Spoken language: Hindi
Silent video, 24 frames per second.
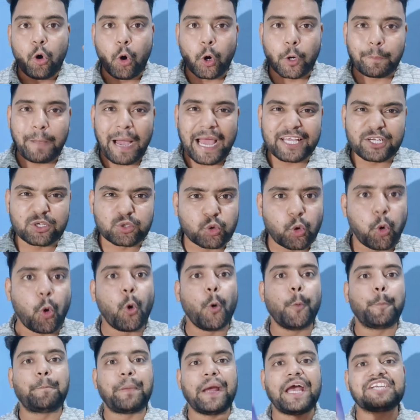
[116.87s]
और भाई
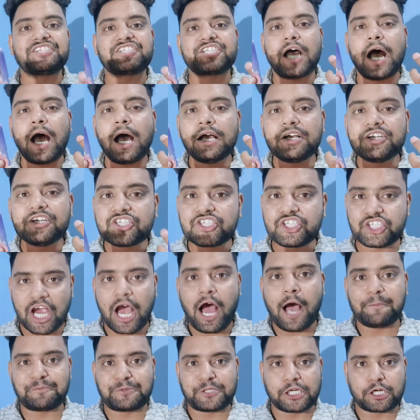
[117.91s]
खूब पैसा
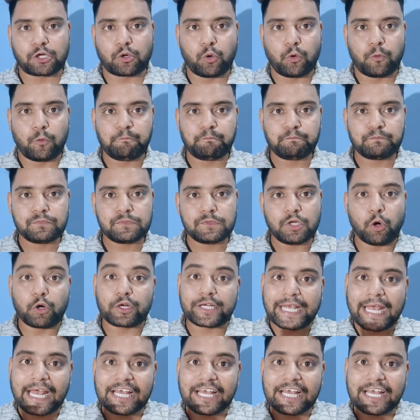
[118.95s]
छाप सको और